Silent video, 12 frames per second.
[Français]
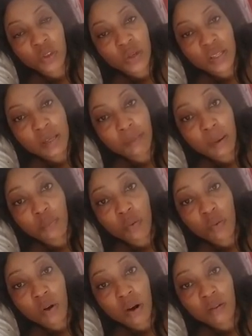Je ne sais pas
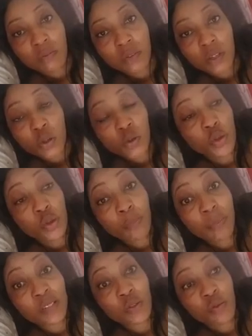pourquoi. Juste
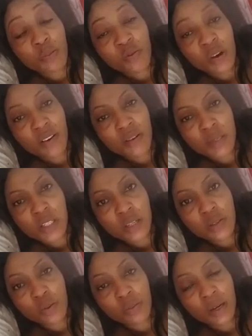parce que vous me voyez avec
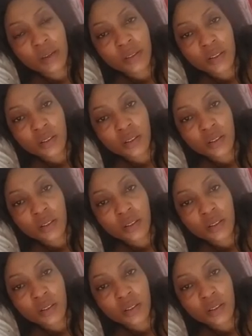Michel et Somba.